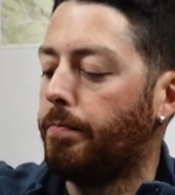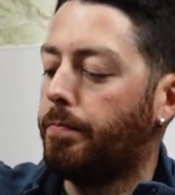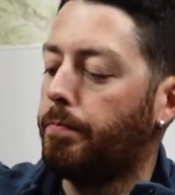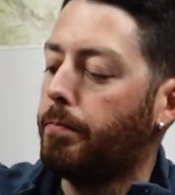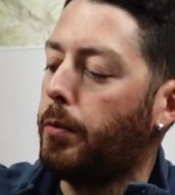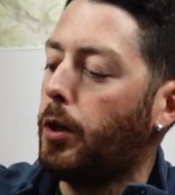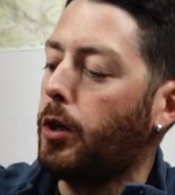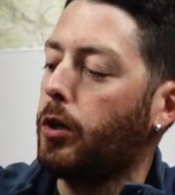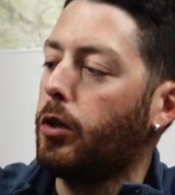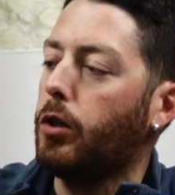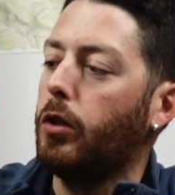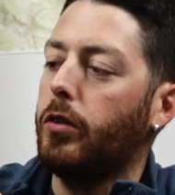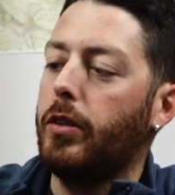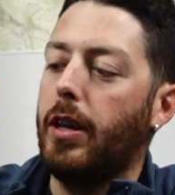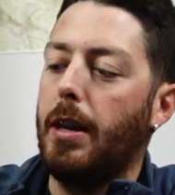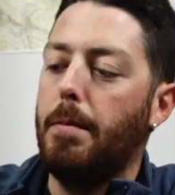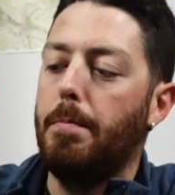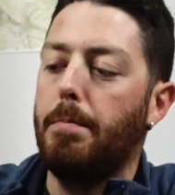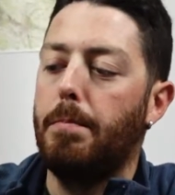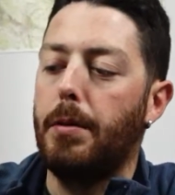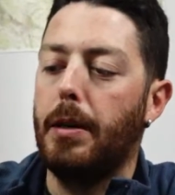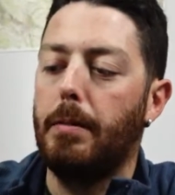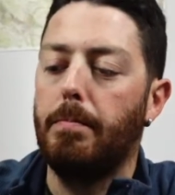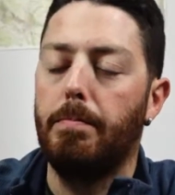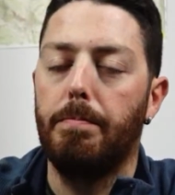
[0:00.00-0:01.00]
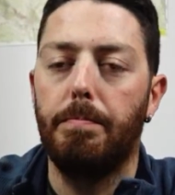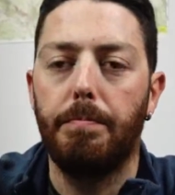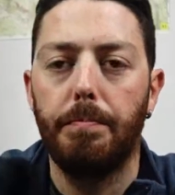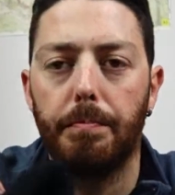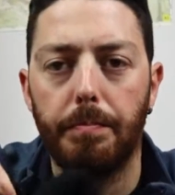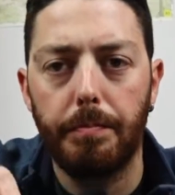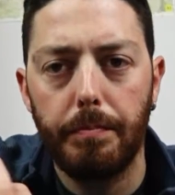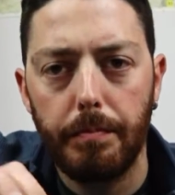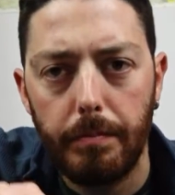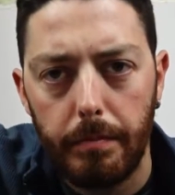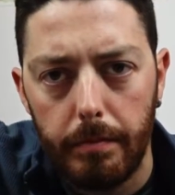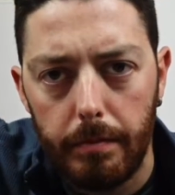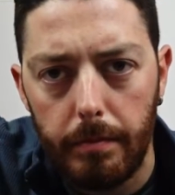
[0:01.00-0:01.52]
Porto
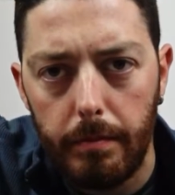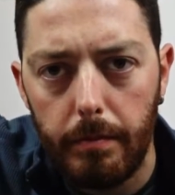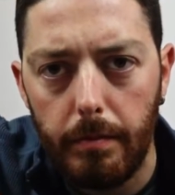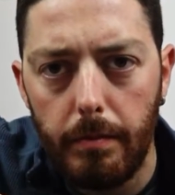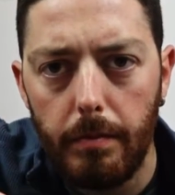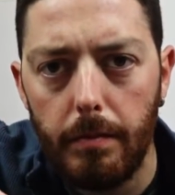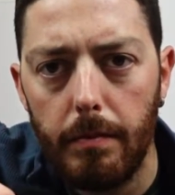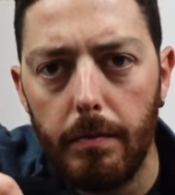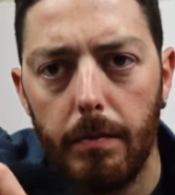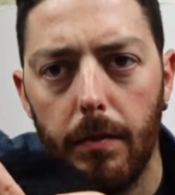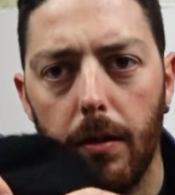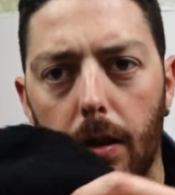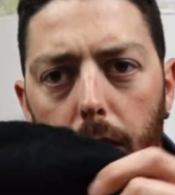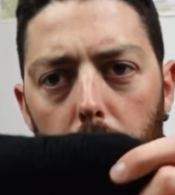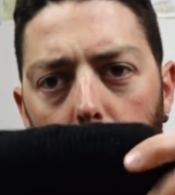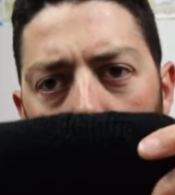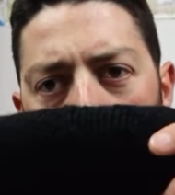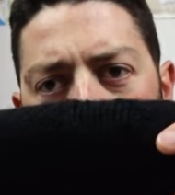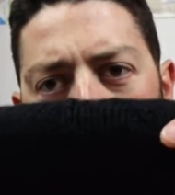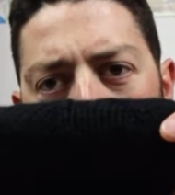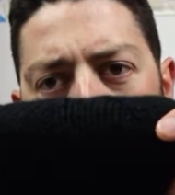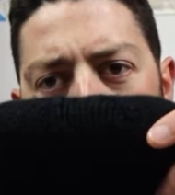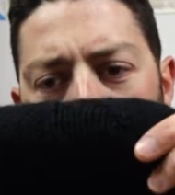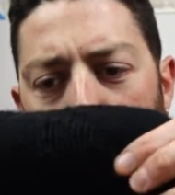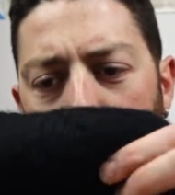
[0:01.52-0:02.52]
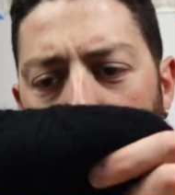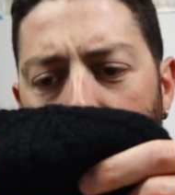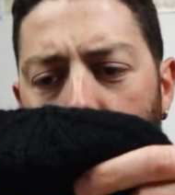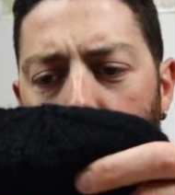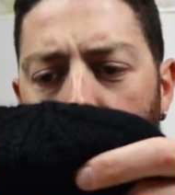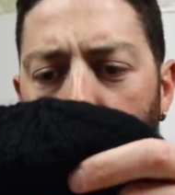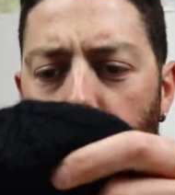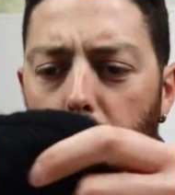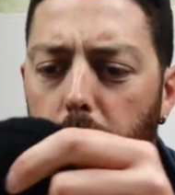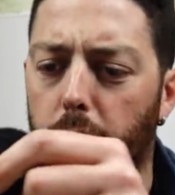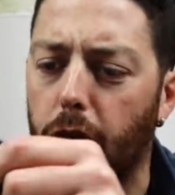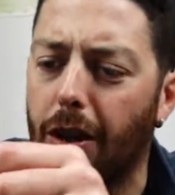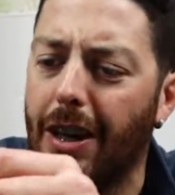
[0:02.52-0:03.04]
sempre un cappello,
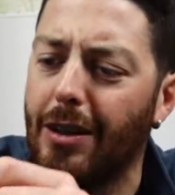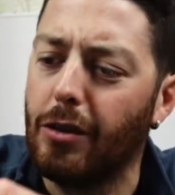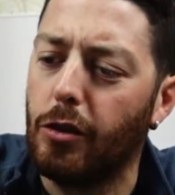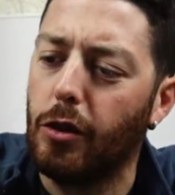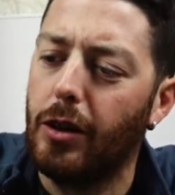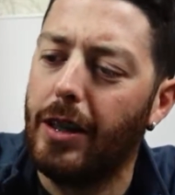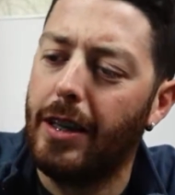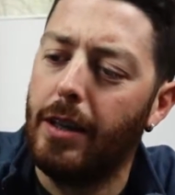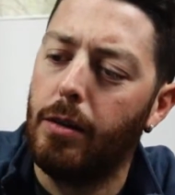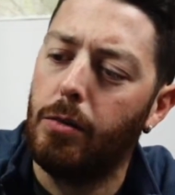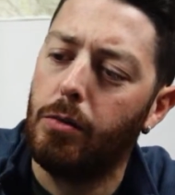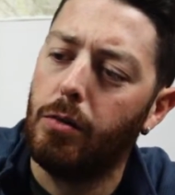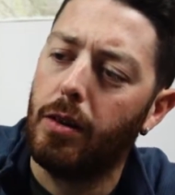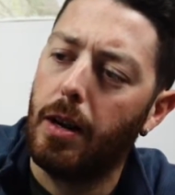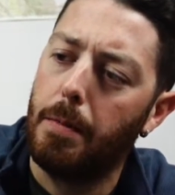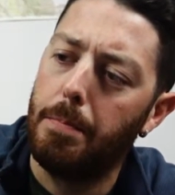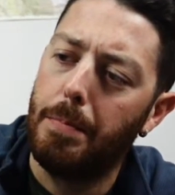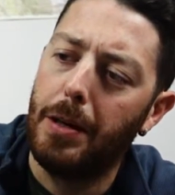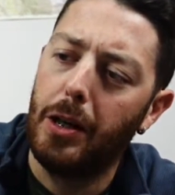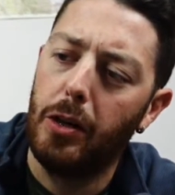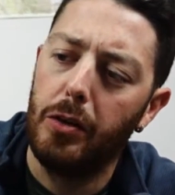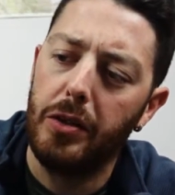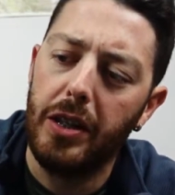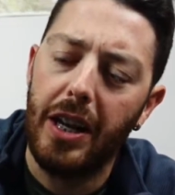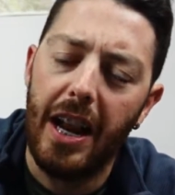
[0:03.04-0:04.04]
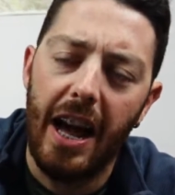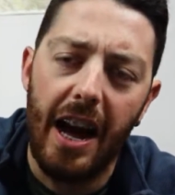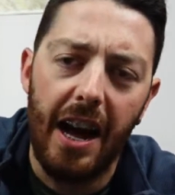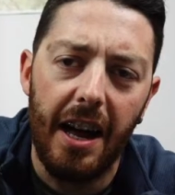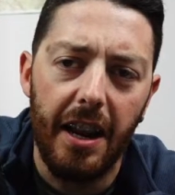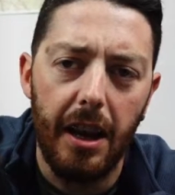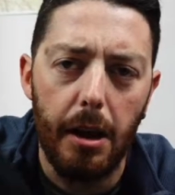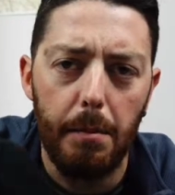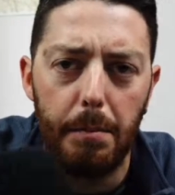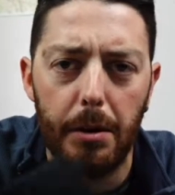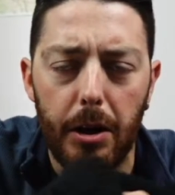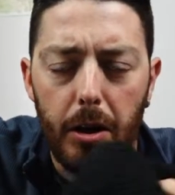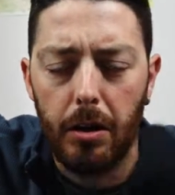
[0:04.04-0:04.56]
in questo caso è un cappello di
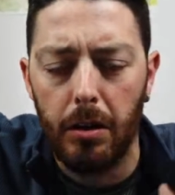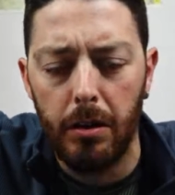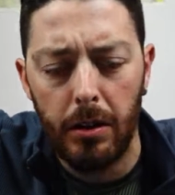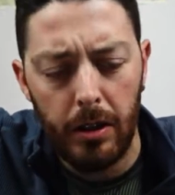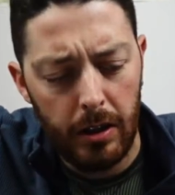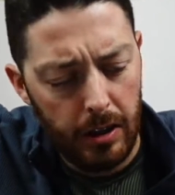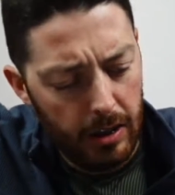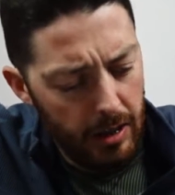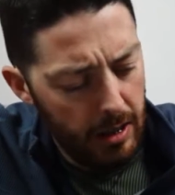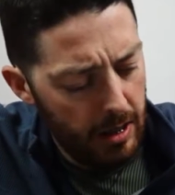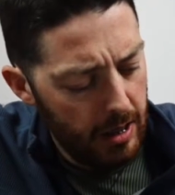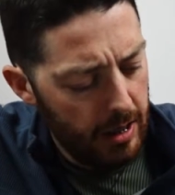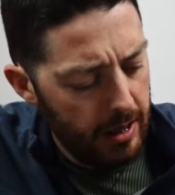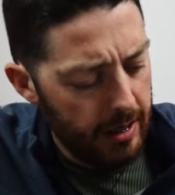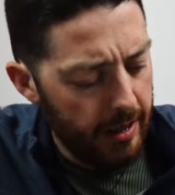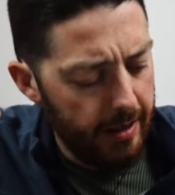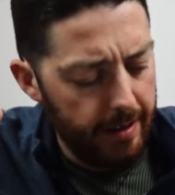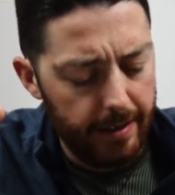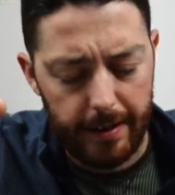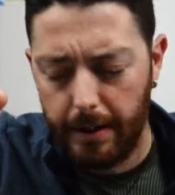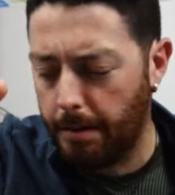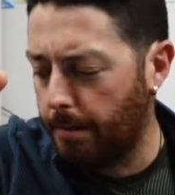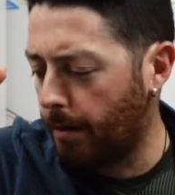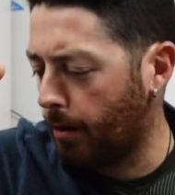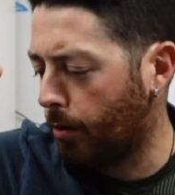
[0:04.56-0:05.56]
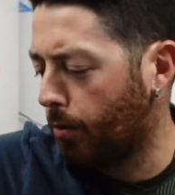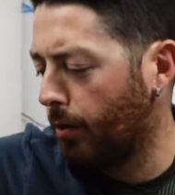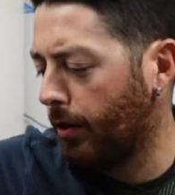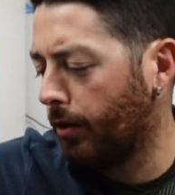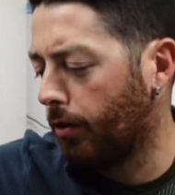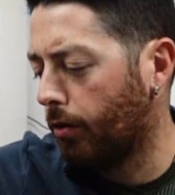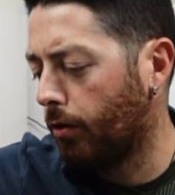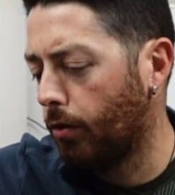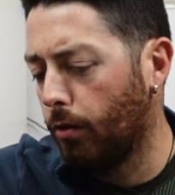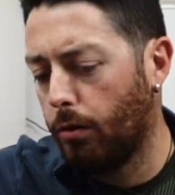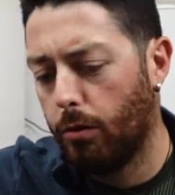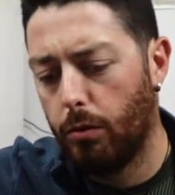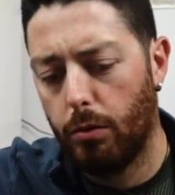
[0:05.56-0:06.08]
lana, però insieme a
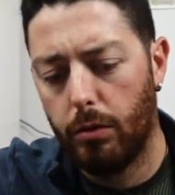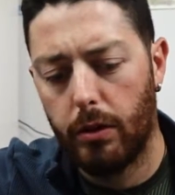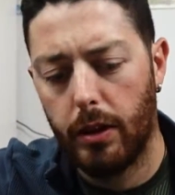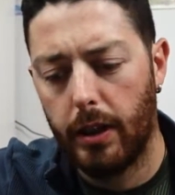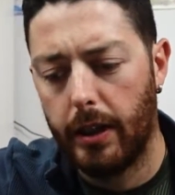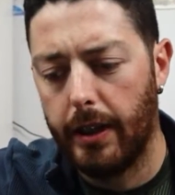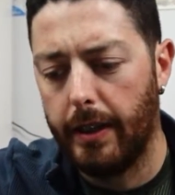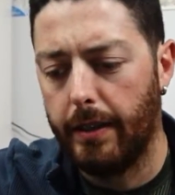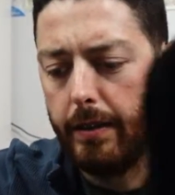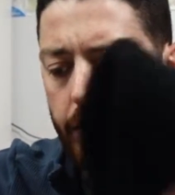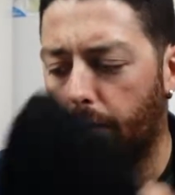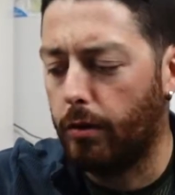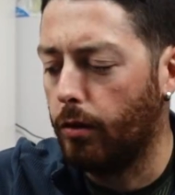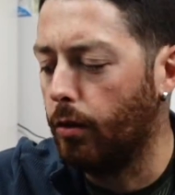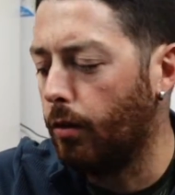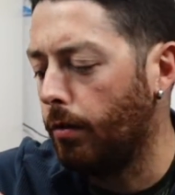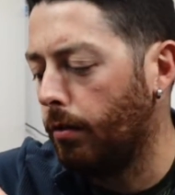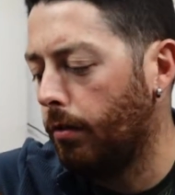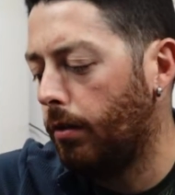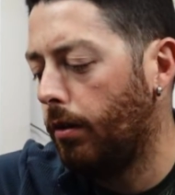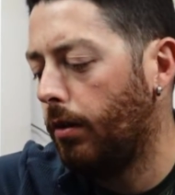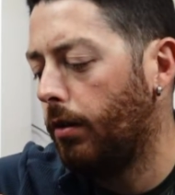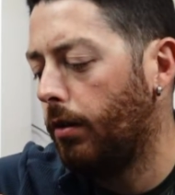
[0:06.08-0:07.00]
questo utilizzo